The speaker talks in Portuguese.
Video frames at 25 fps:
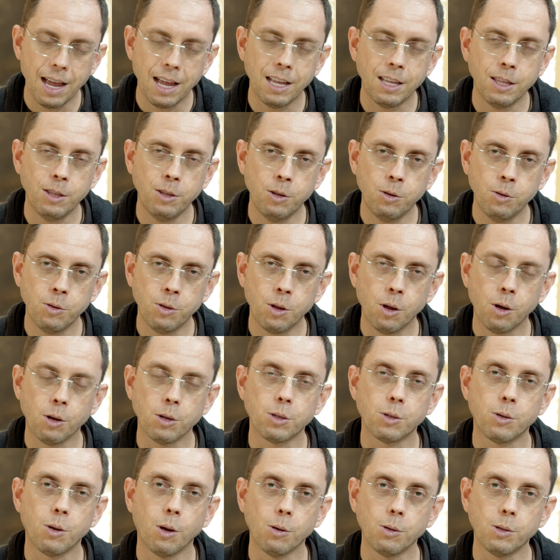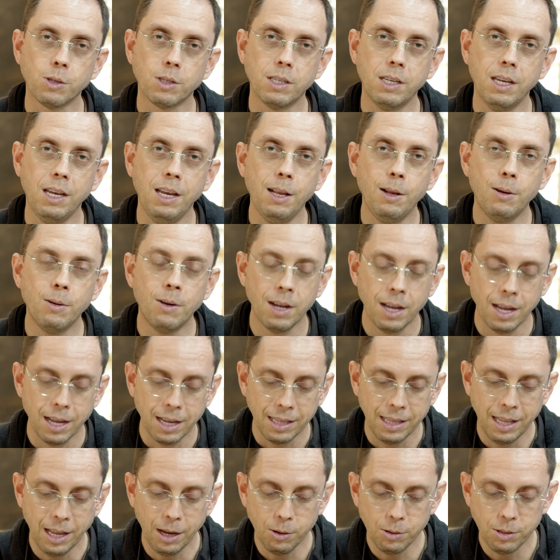no nosso auxílio,
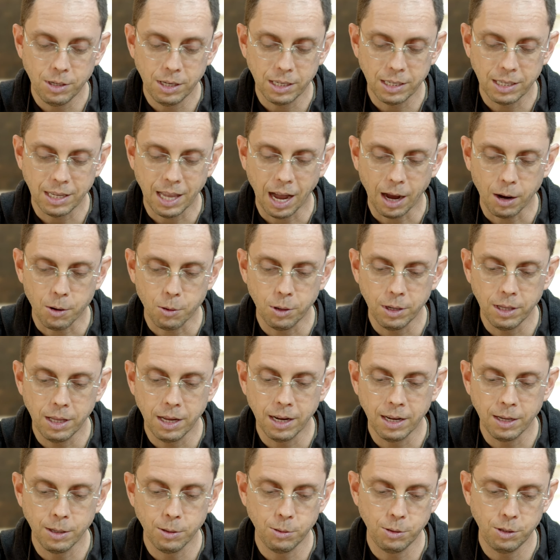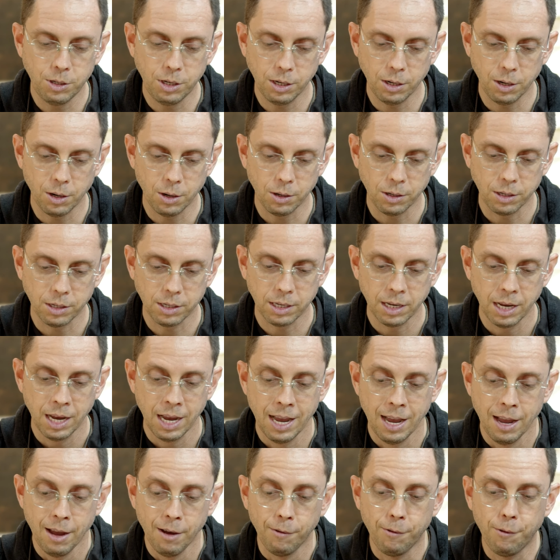Deus está cuidando de nós.
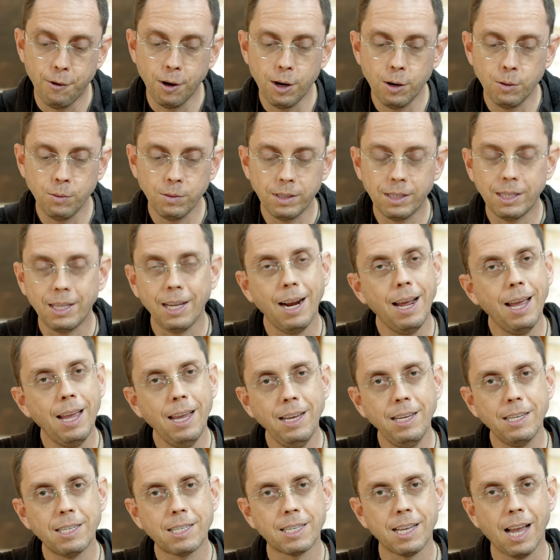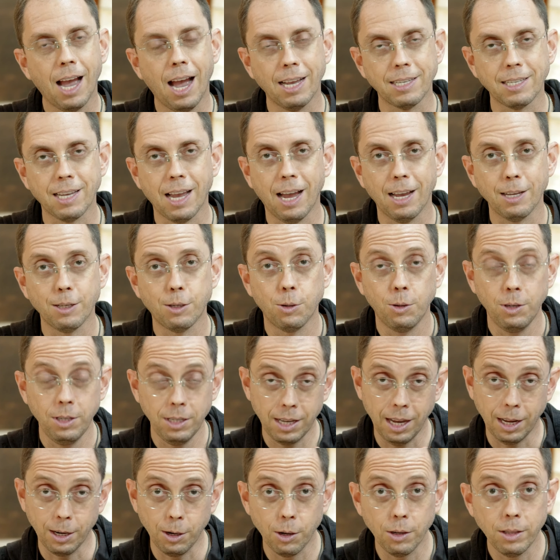Foram três as razões,
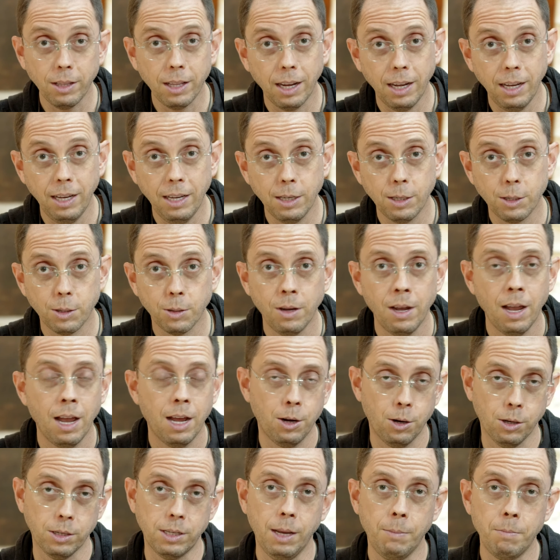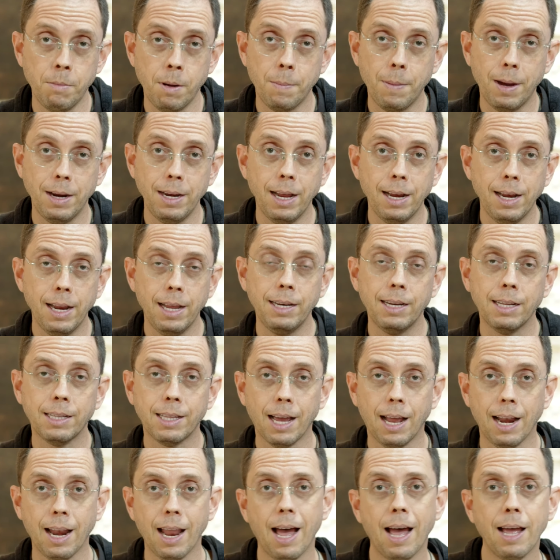anota isso. Nossa irmã Maria Helena
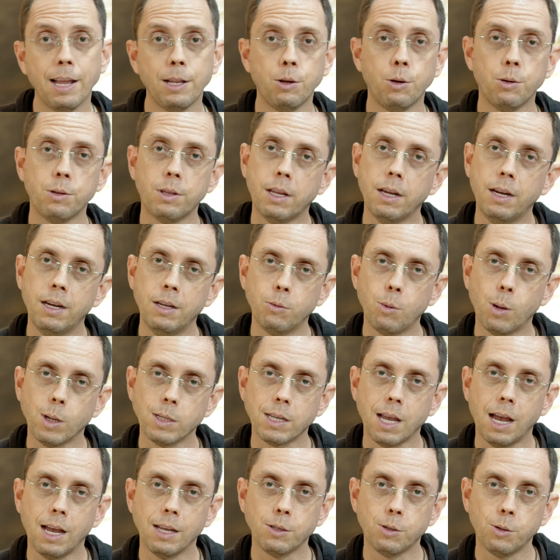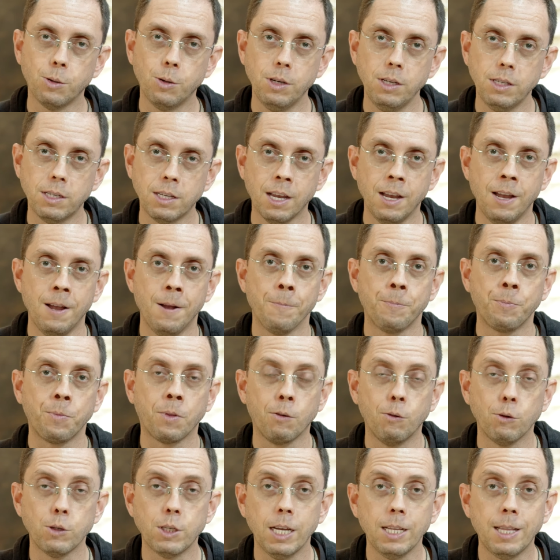está lá anotando as razões.
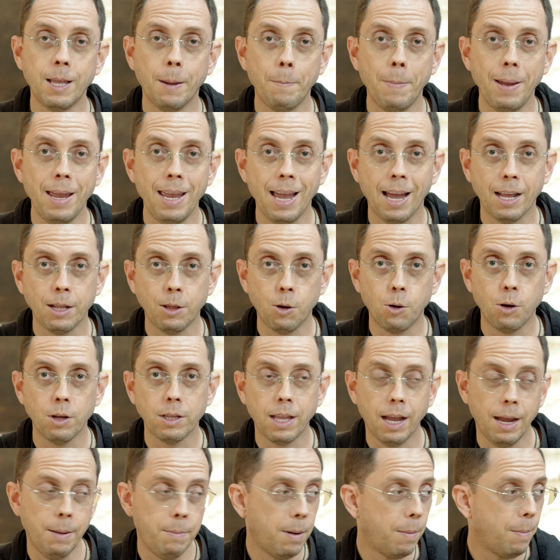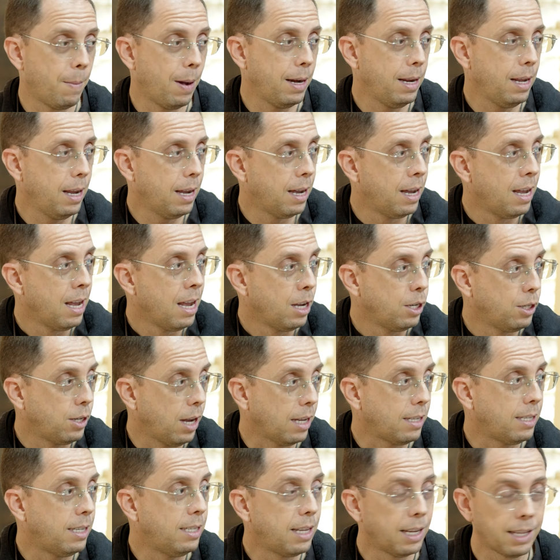Você também anota, a irmã Maria
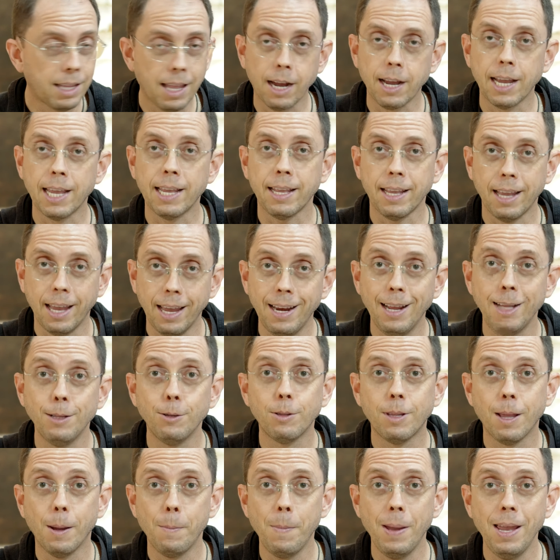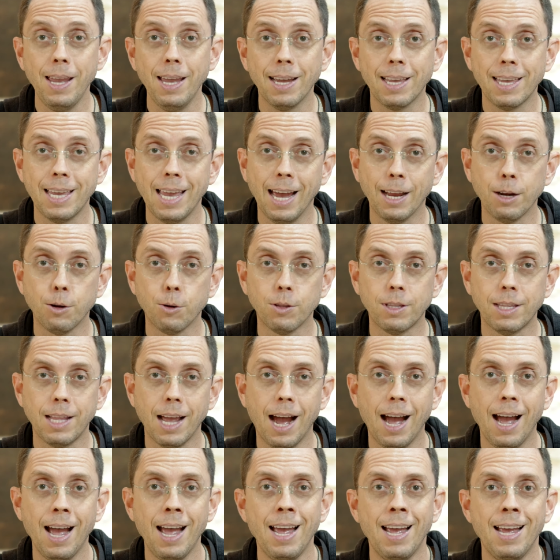Jacinta está querendo também aqui
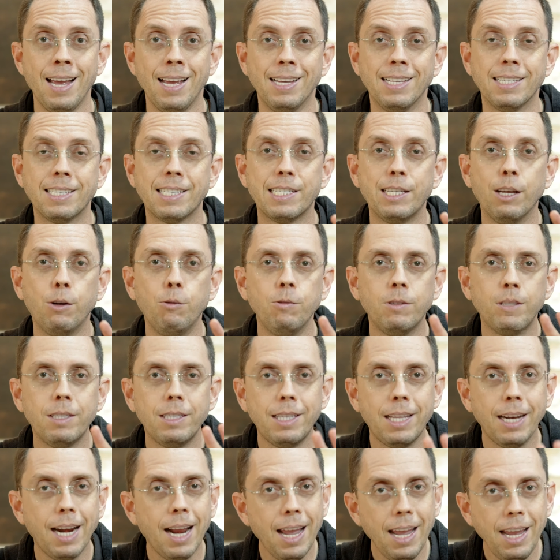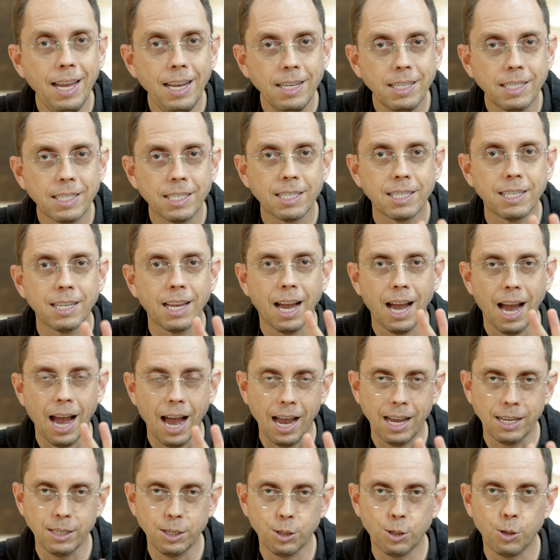anotar. São três
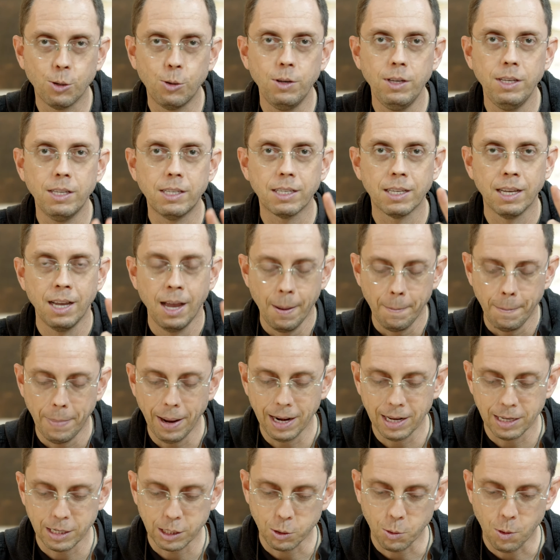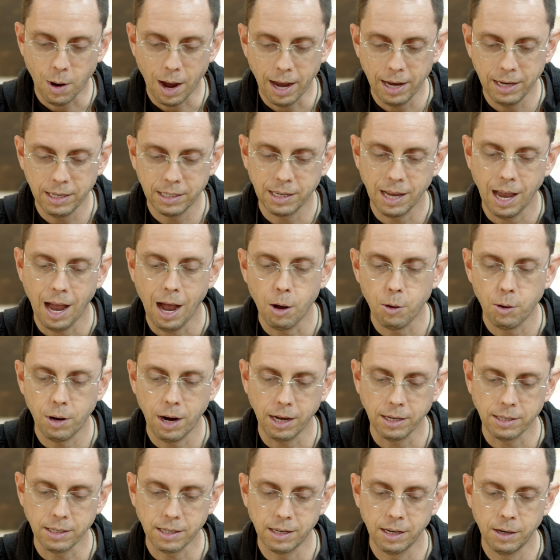razões pelas quais a
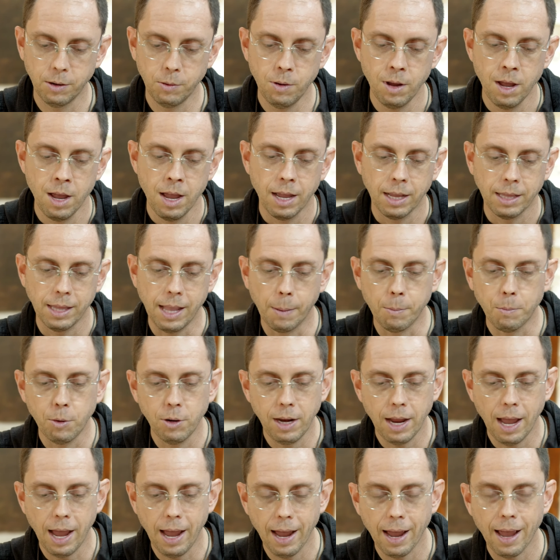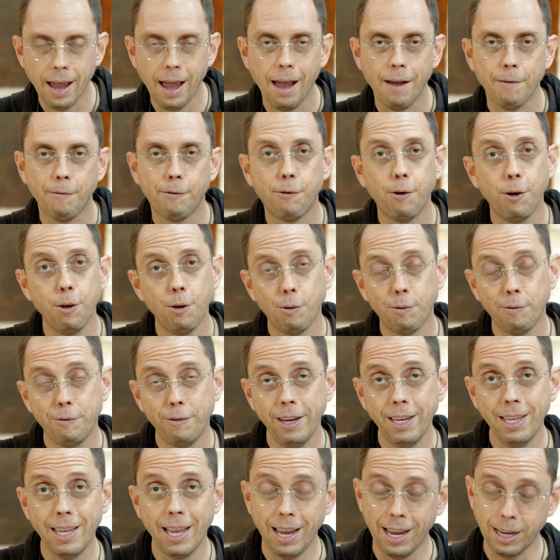oração da mulher foi
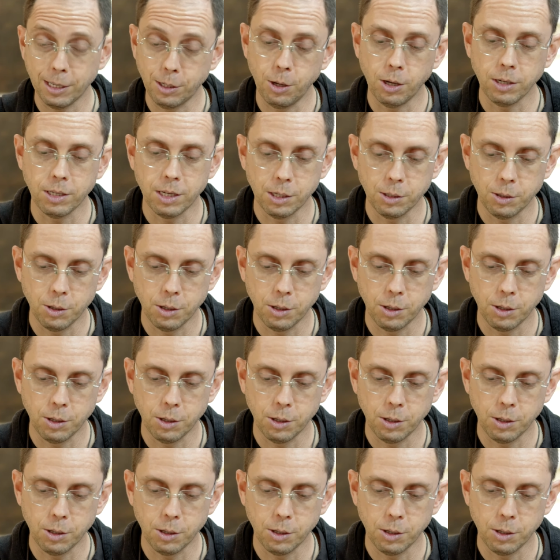ouvida e as nossas